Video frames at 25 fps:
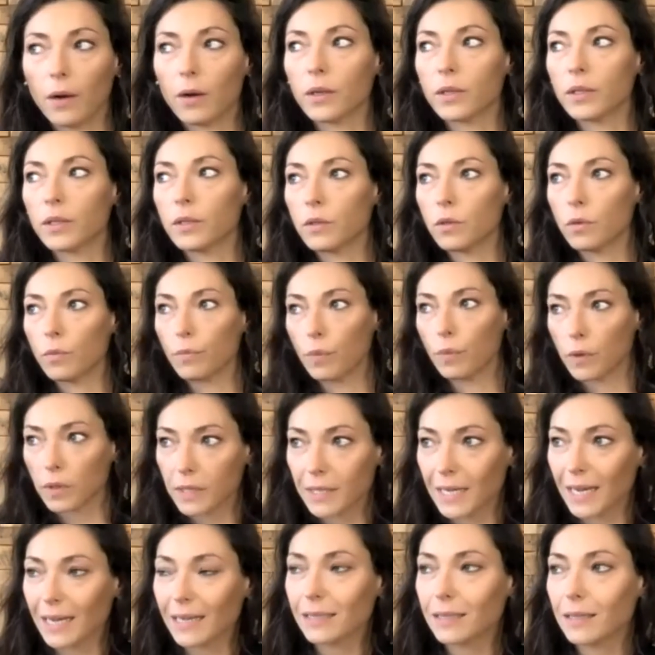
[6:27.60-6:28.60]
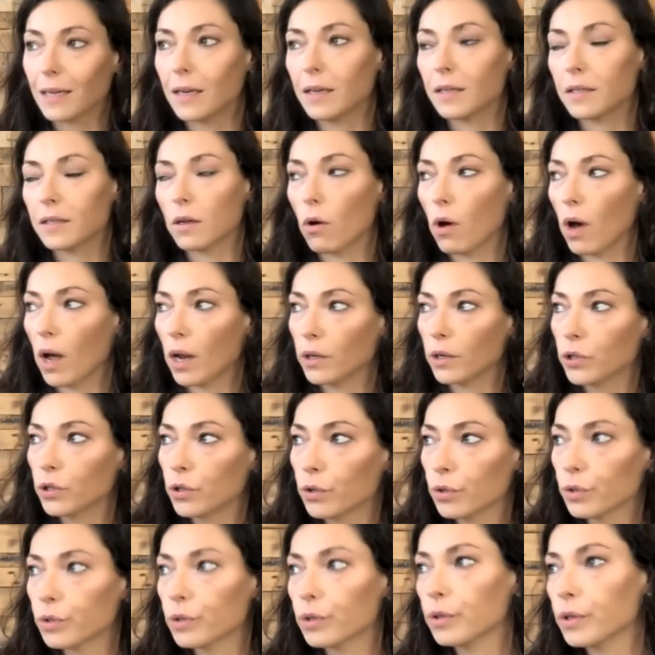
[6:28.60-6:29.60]
das ist so ein Prozess, den es auch
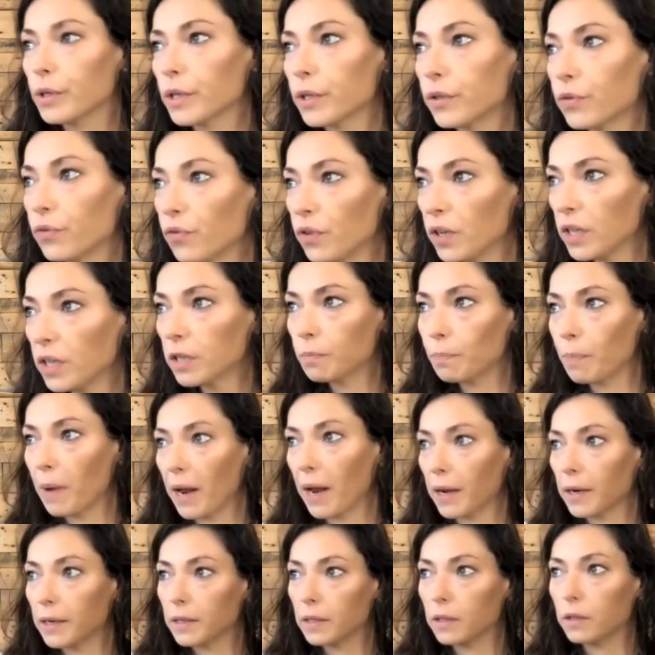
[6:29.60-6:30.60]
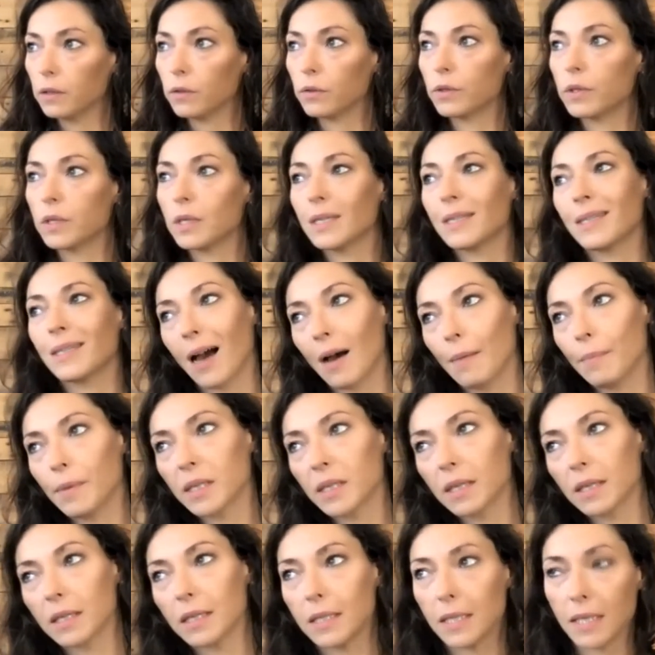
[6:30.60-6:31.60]
anstößt durch das Feedback ne? und sich
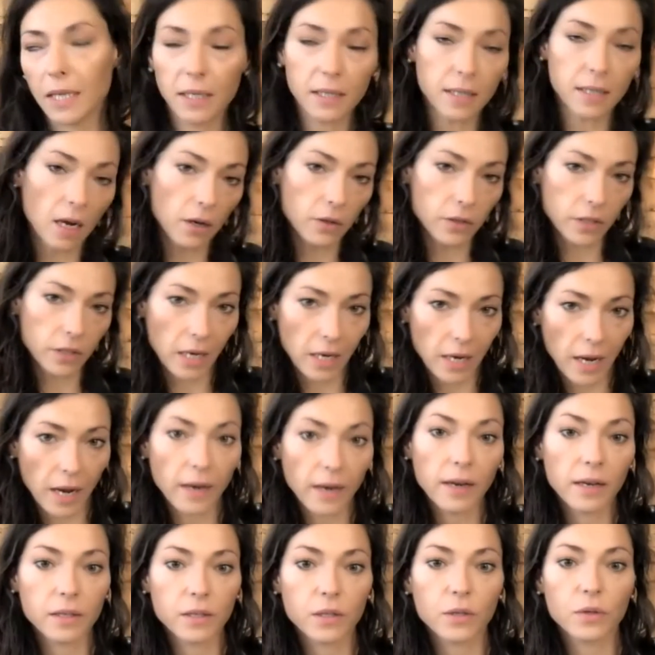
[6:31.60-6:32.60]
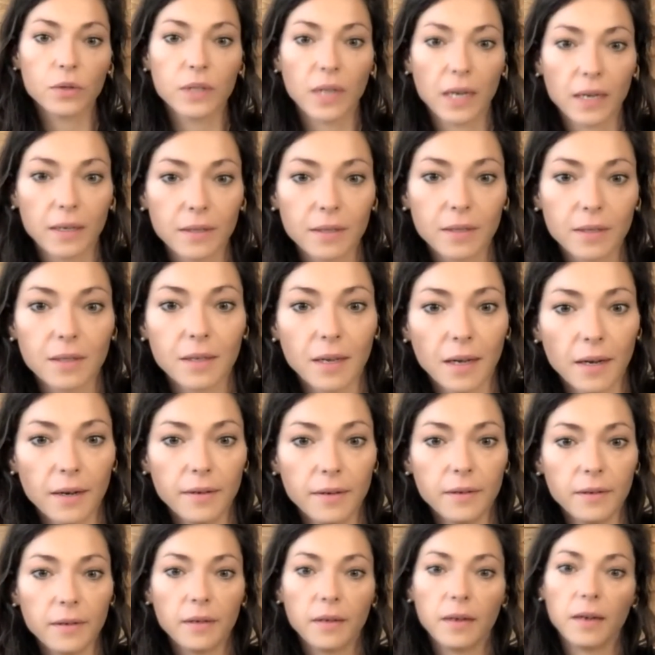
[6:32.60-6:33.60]
damit gezielter auseinanderzusetzen
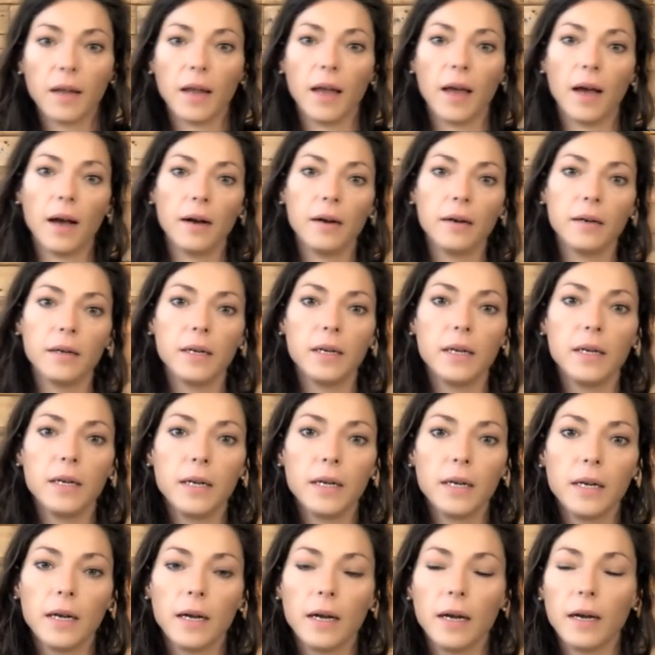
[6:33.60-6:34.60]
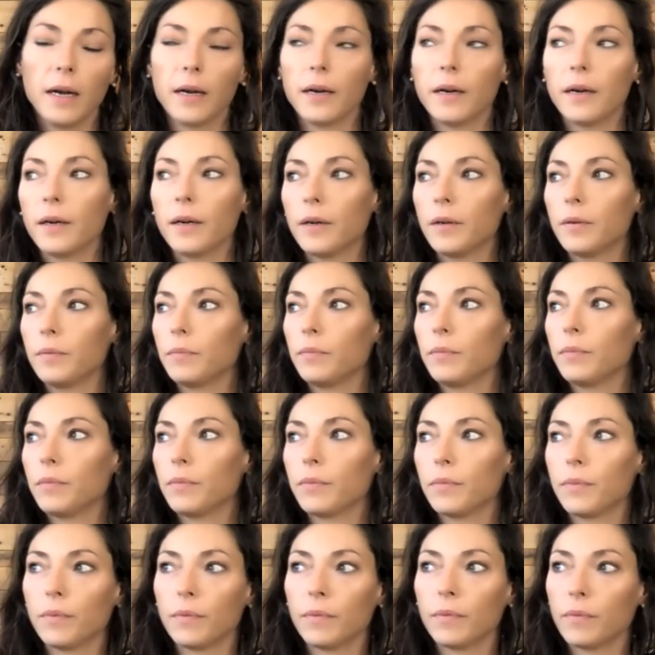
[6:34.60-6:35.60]
dann. Ja,
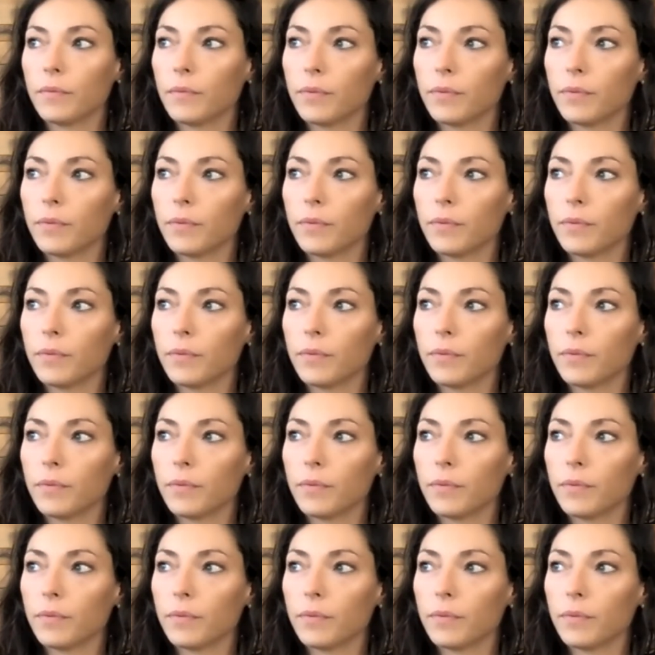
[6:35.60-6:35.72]
ähm,